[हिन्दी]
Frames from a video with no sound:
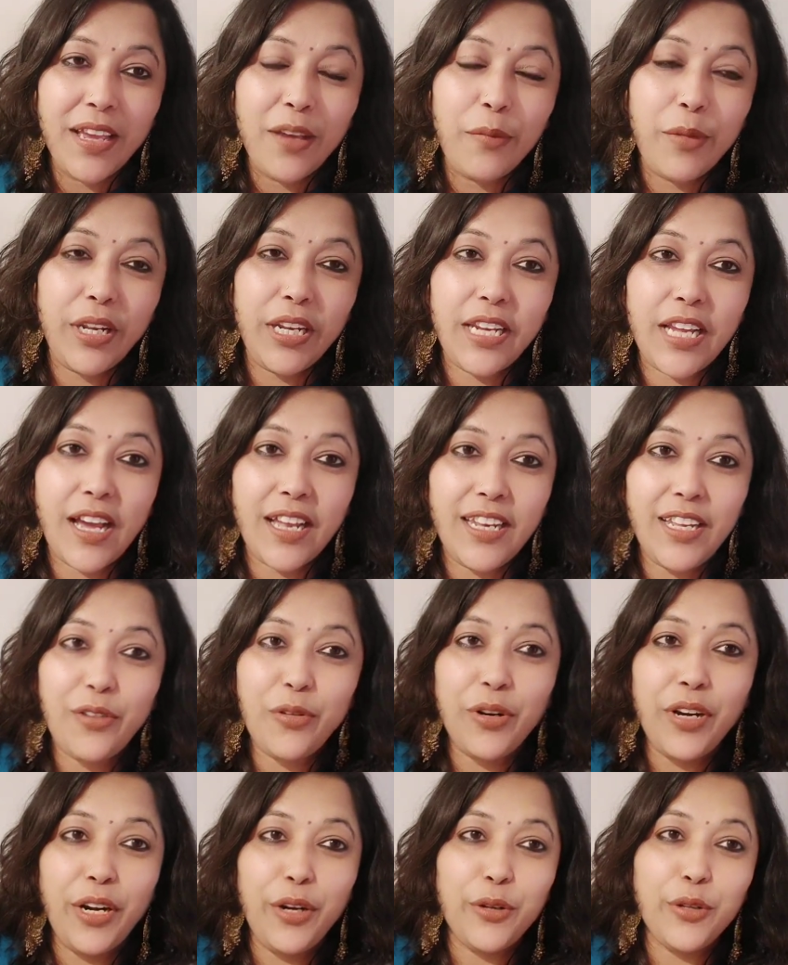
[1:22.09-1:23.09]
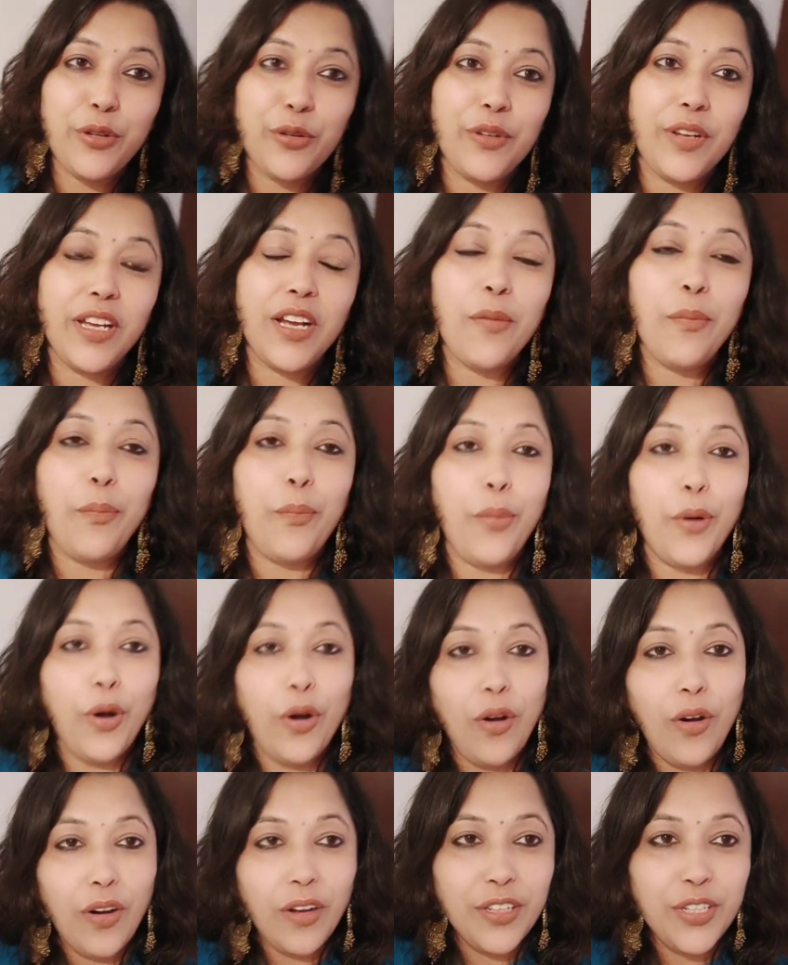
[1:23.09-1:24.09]
मेरी नानी को रेडियो सुनने का
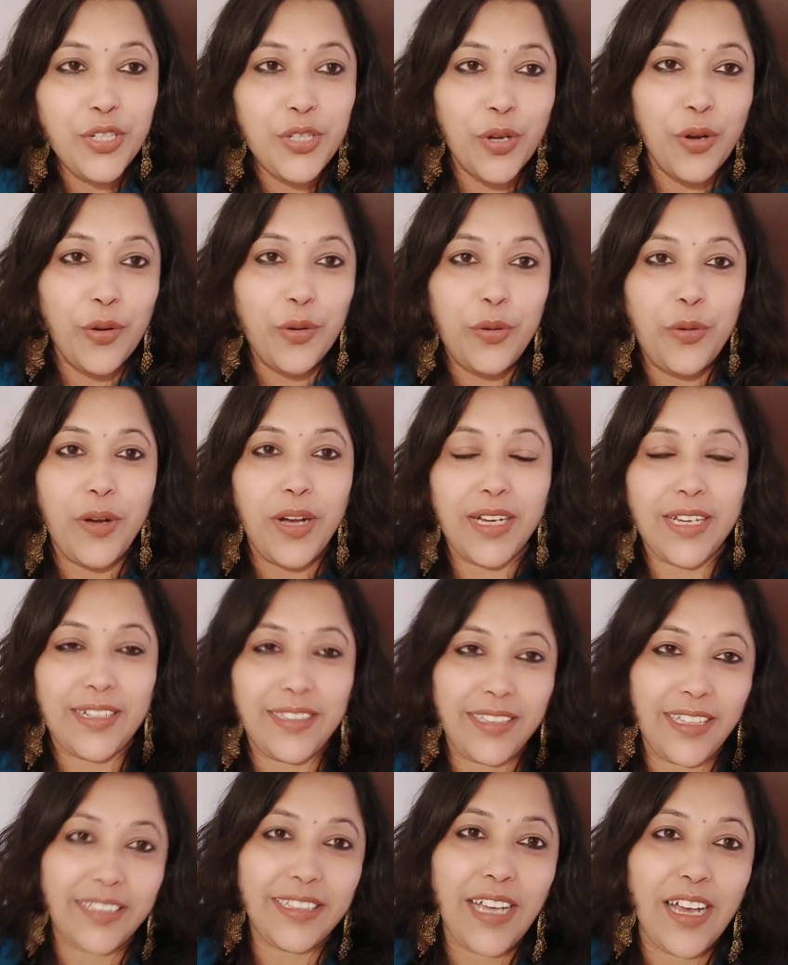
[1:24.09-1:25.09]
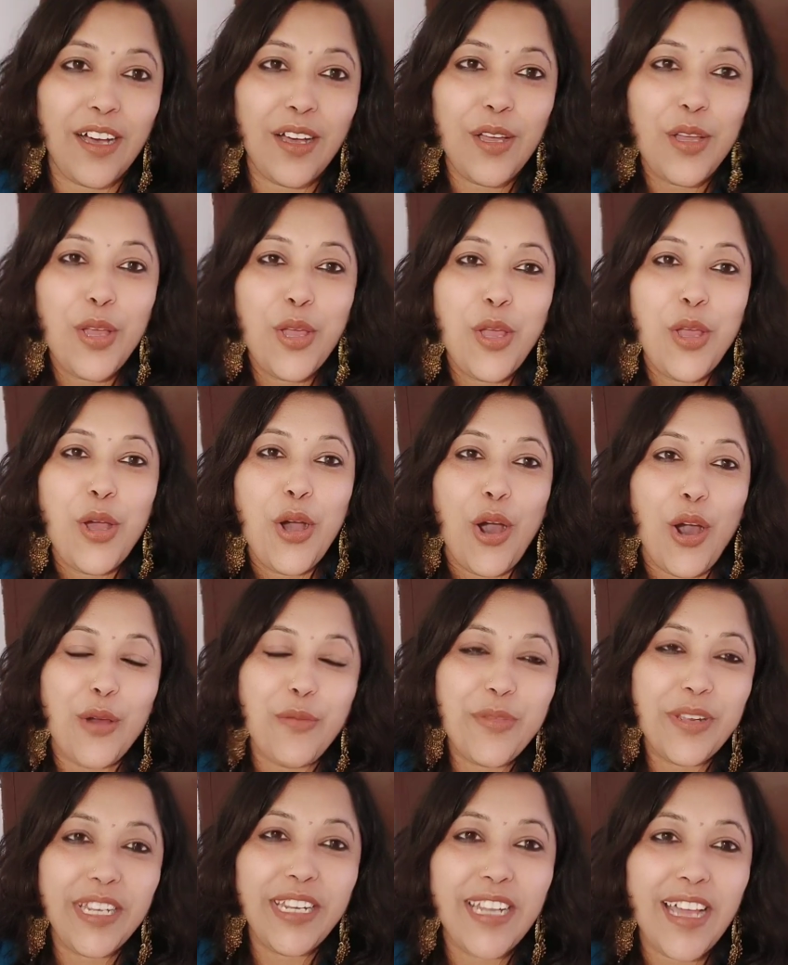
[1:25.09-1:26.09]
बहुत शौक़ हुआ करता था और
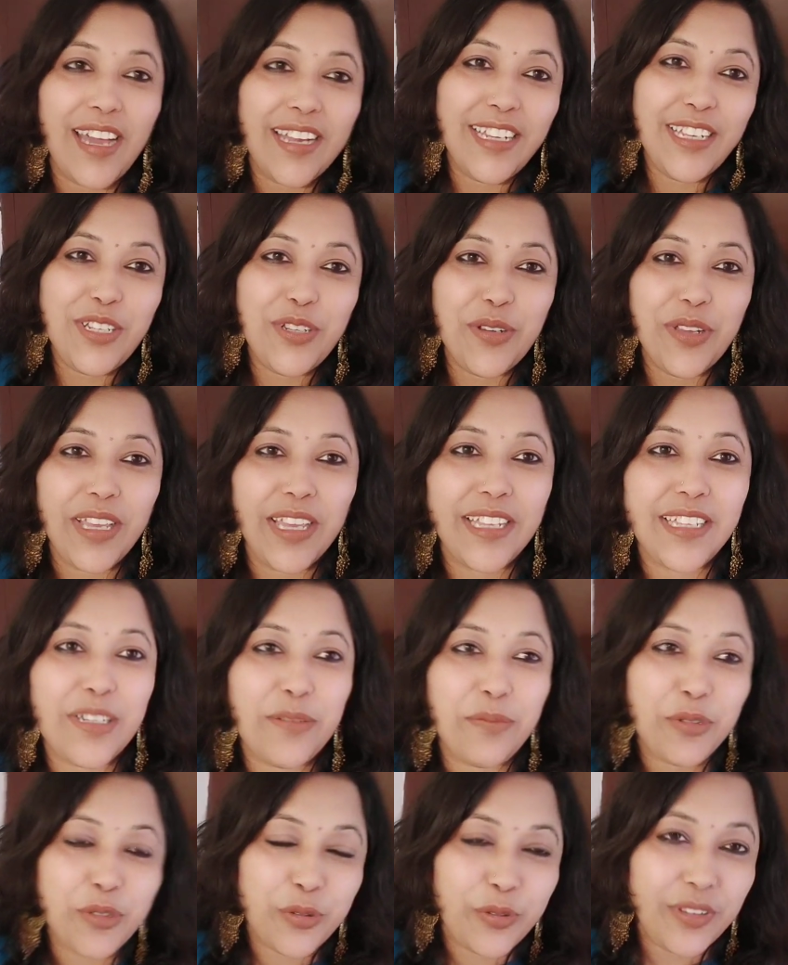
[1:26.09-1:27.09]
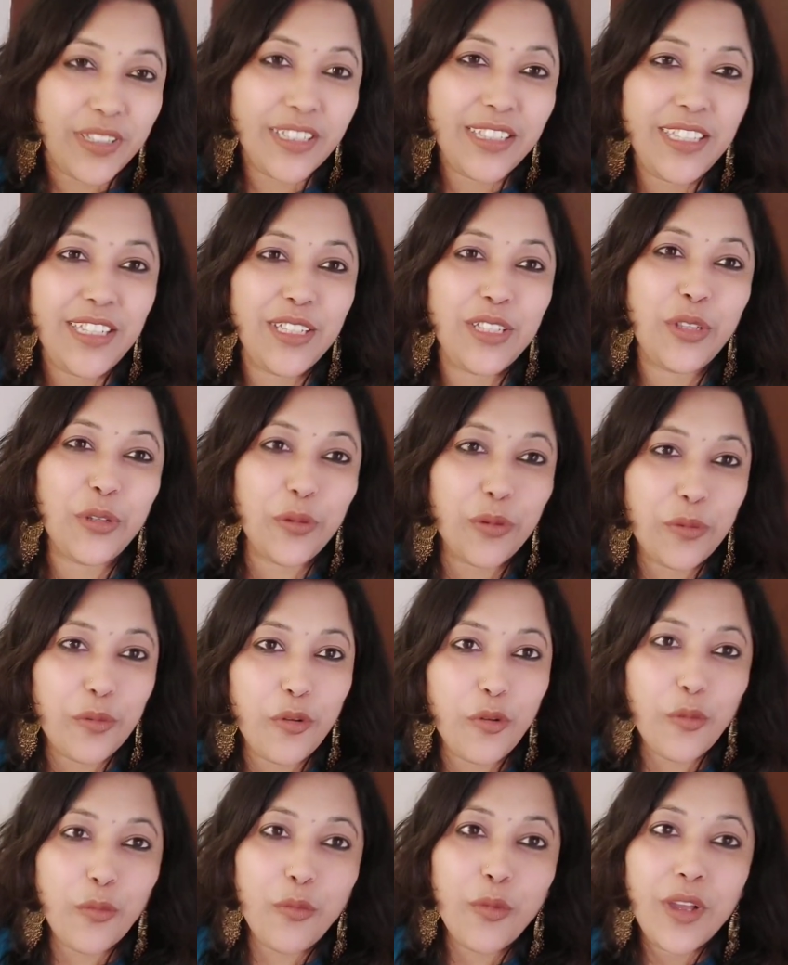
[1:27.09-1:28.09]
मेरी नानी जो है जब सुनती थी तो
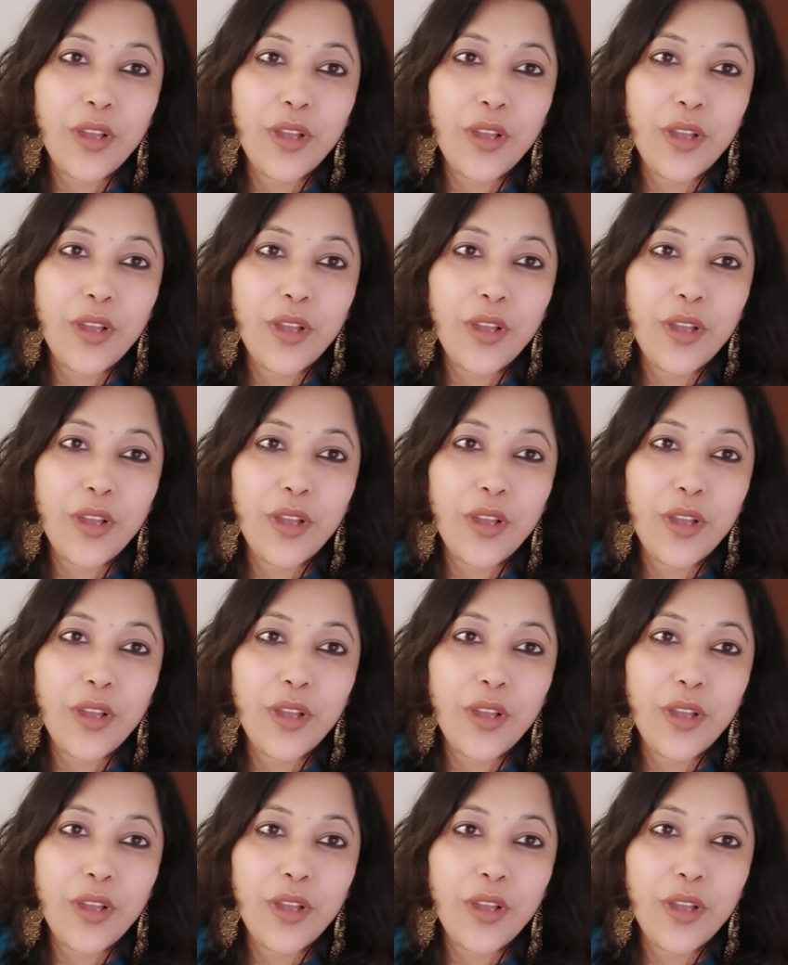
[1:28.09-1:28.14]
वो